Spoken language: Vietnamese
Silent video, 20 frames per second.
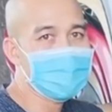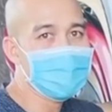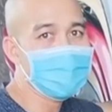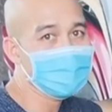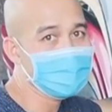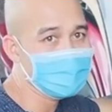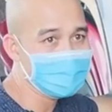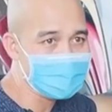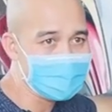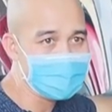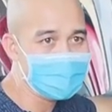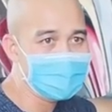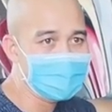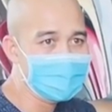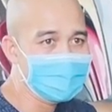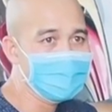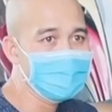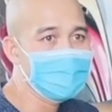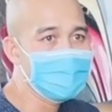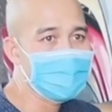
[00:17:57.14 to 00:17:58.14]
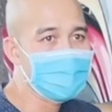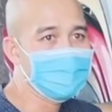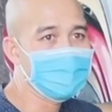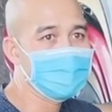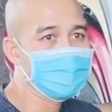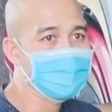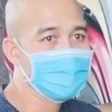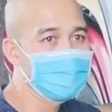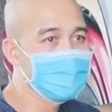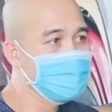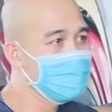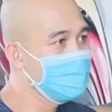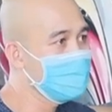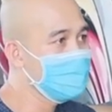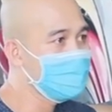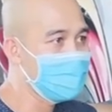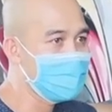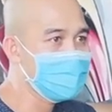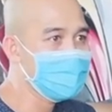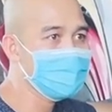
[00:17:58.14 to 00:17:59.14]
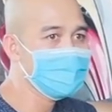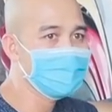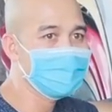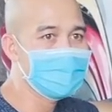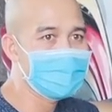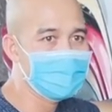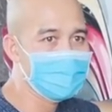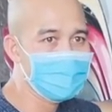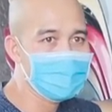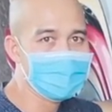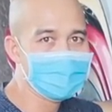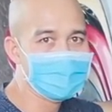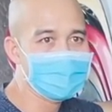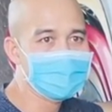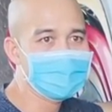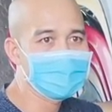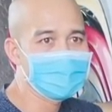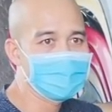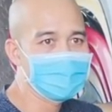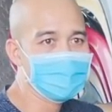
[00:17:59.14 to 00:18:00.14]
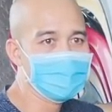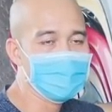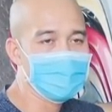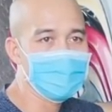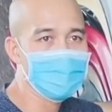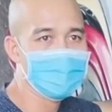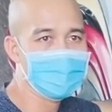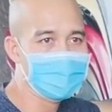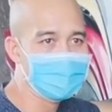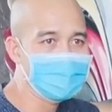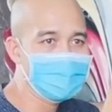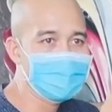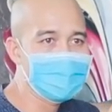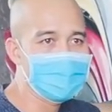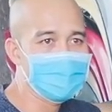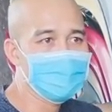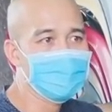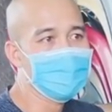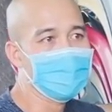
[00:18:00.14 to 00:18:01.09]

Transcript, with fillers: tác ở trên này anh đi làm là từ bên quận bảy anh đi làm qua đây thì nói chung một ngày anh đi làm